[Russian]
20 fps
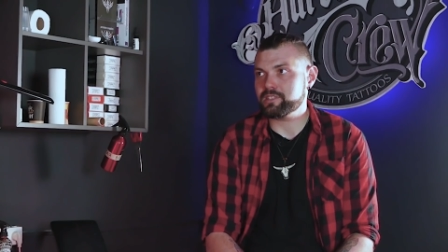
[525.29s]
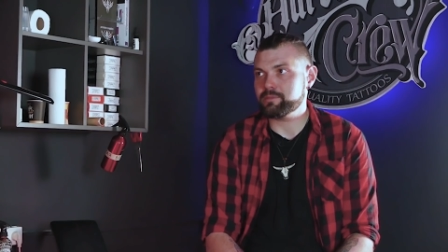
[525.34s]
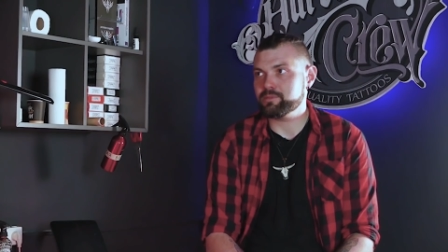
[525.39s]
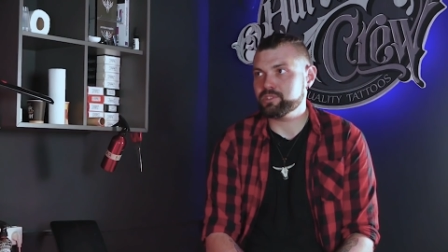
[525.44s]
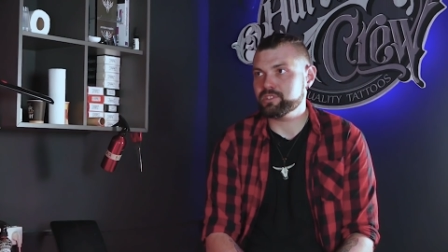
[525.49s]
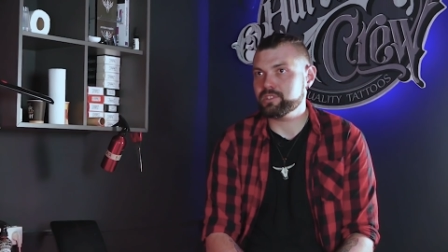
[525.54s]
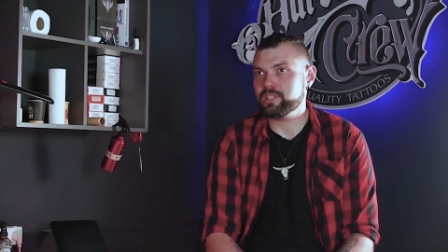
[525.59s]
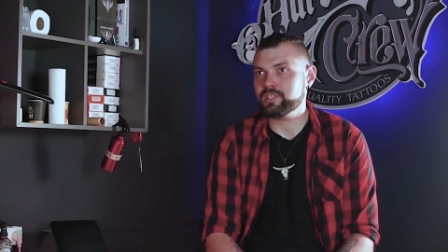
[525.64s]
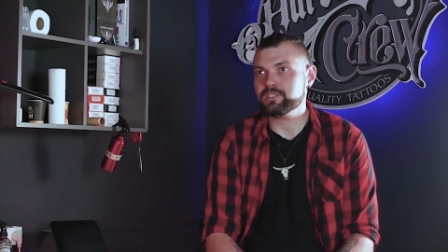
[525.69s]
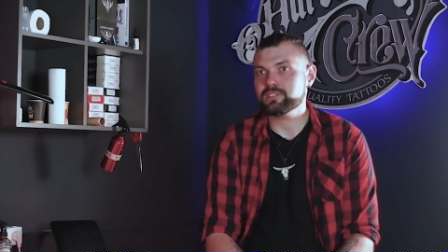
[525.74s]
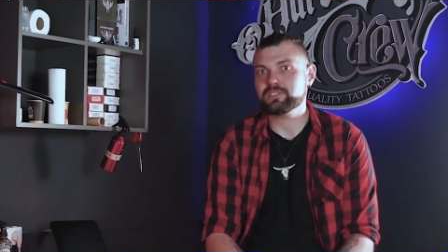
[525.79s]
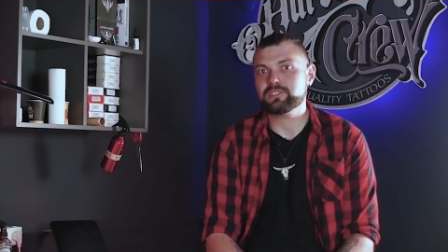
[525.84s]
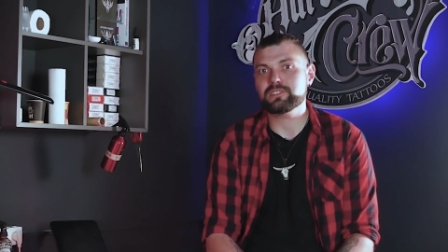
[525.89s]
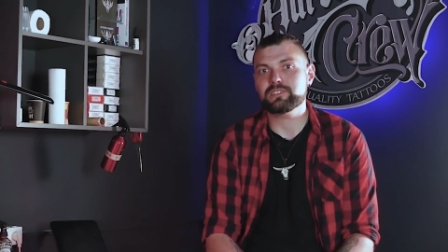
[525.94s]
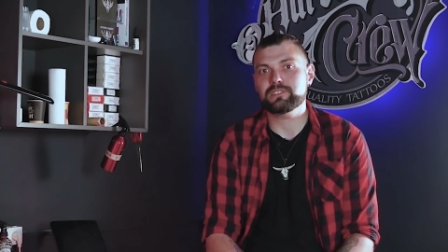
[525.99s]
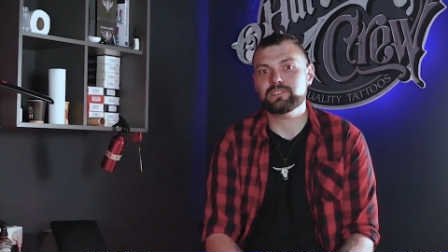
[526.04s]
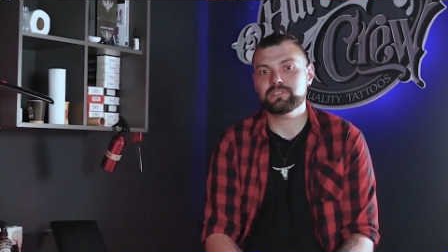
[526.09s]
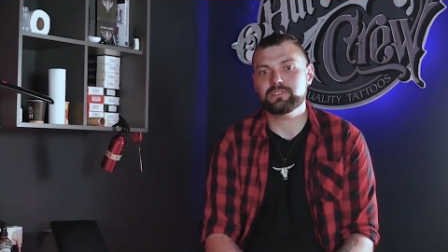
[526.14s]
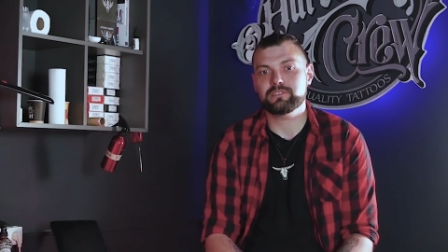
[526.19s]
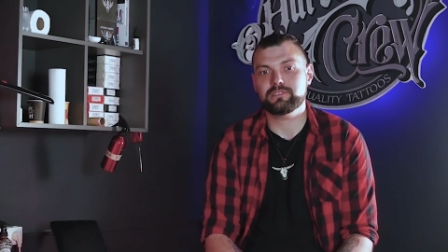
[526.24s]

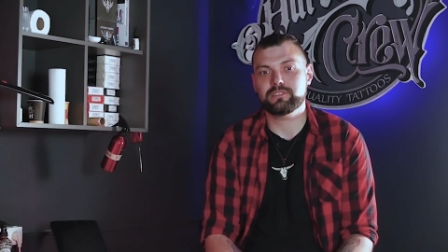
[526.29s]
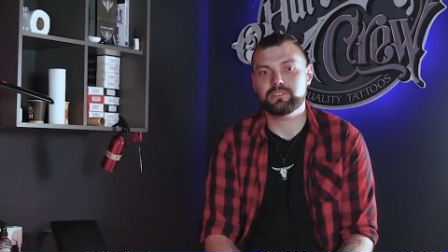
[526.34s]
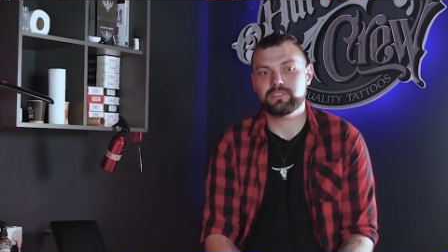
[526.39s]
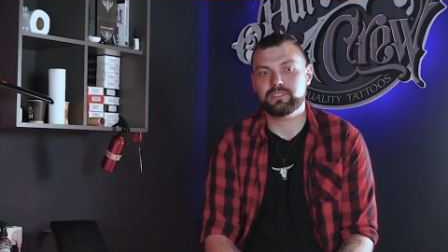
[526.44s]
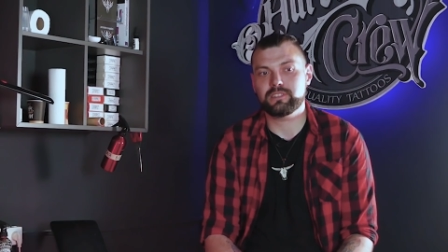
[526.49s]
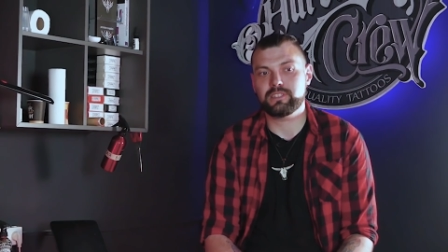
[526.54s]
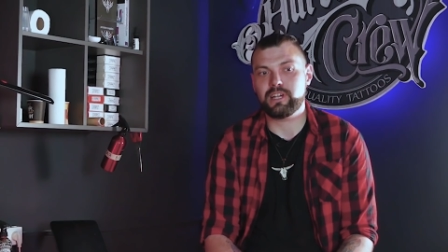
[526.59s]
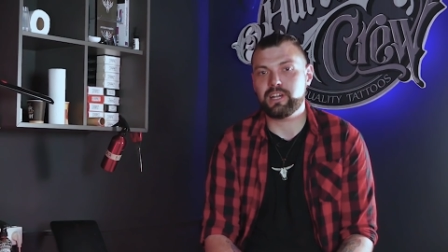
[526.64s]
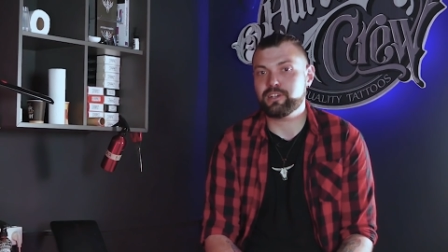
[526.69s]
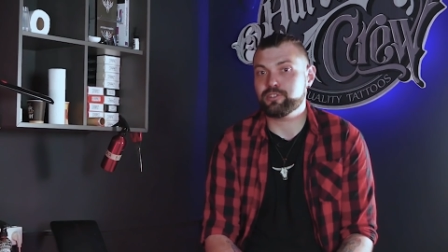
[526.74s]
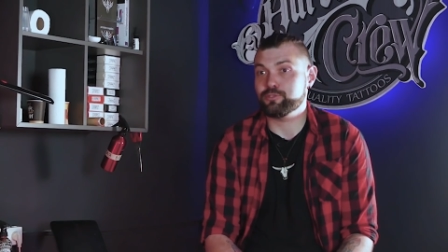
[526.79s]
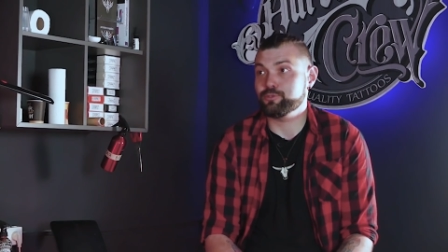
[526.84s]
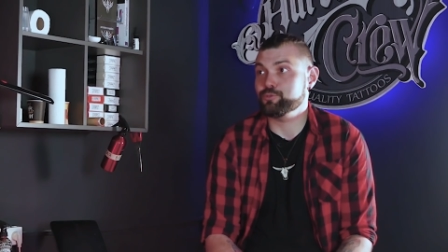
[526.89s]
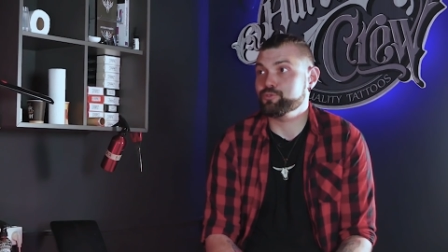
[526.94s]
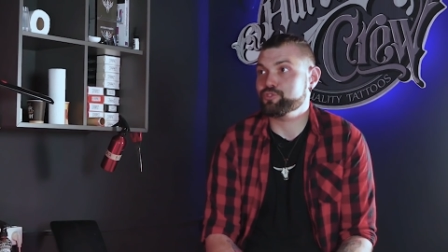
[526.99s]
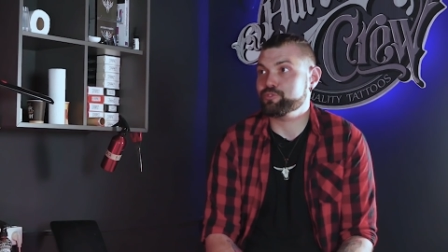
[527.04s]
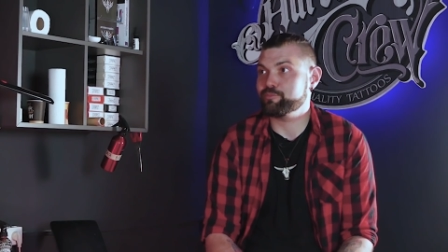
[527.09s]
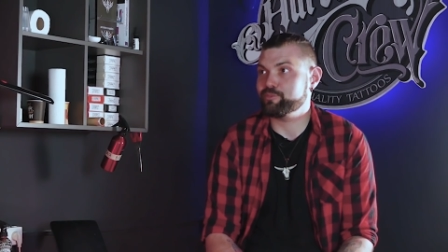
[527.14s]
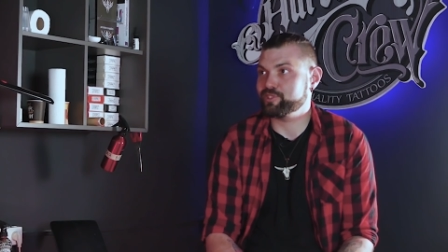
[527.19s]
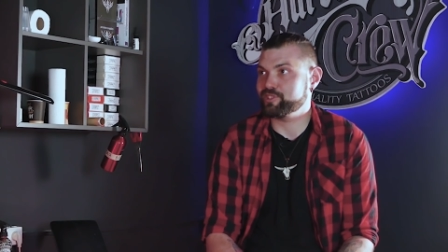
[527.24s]
рекомендации, как
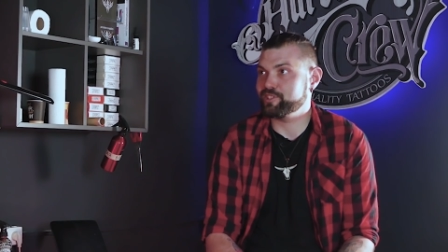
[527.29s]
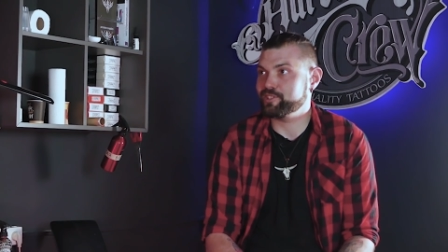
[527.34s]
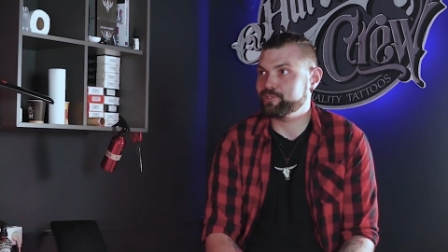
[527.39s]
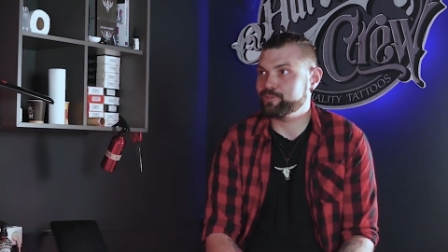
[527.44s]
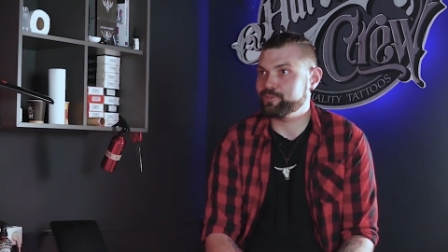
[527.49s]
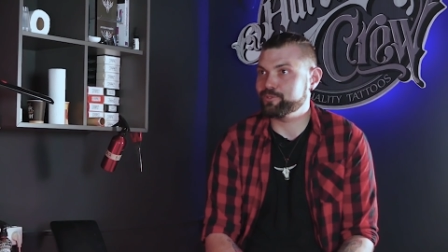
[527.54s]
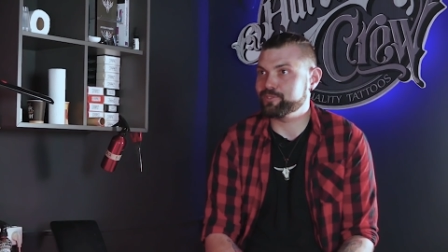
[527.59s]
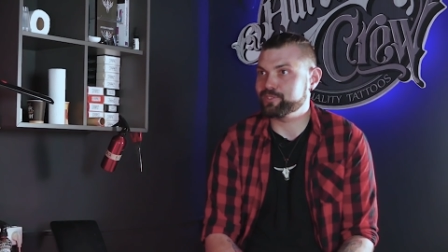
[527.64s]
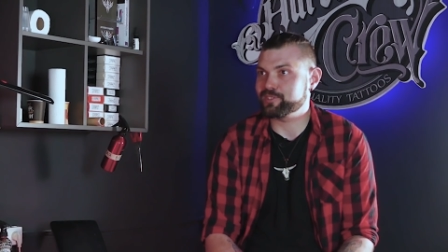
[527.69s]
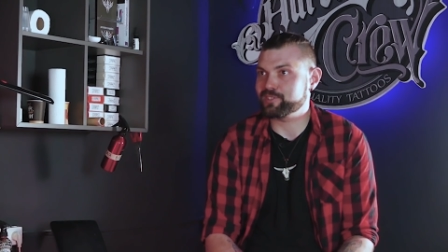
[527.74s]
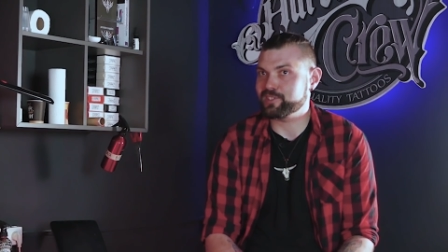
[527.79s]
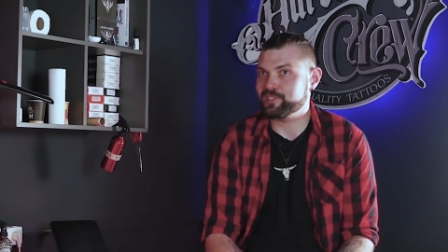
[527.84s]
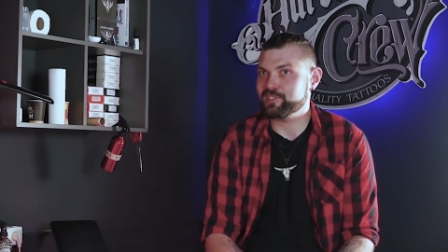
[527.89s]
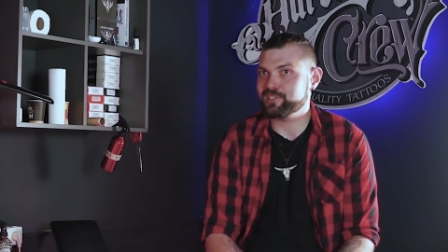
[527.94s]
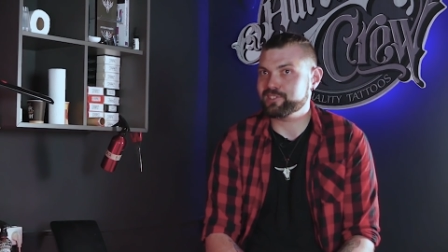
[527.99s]
лучше подготовиться,